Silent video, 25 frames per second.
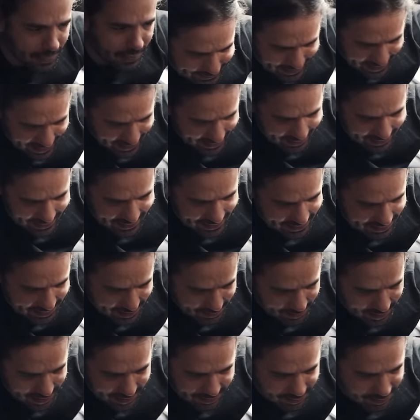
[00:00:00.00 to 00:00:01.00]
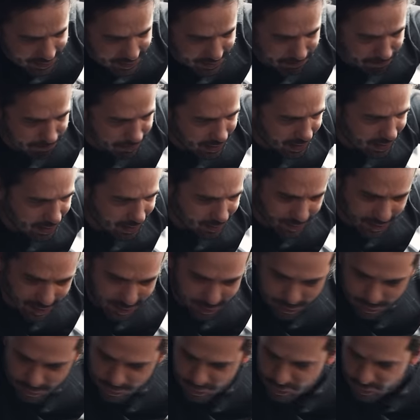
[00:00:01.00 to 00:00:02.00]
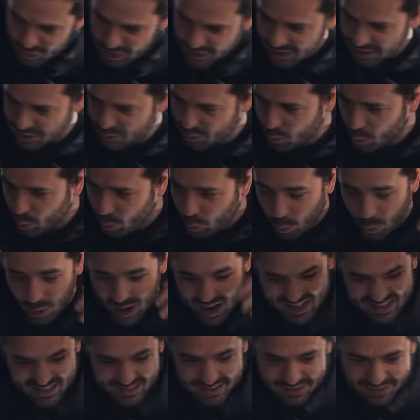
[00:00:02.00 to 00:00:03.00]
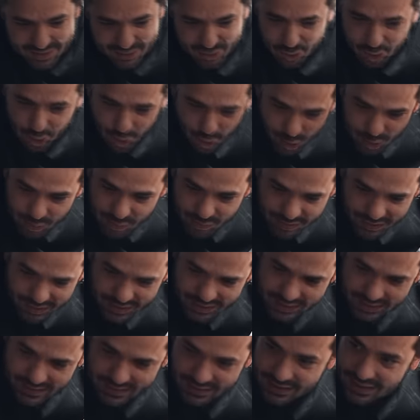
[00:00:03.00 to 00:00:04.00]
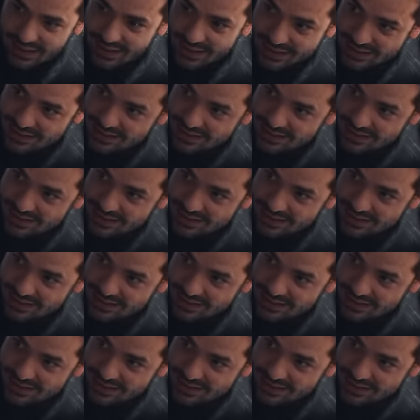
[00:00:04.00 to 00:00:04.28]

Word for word: Tem aquecimento de banco, ar-condicionado quadrizone, né?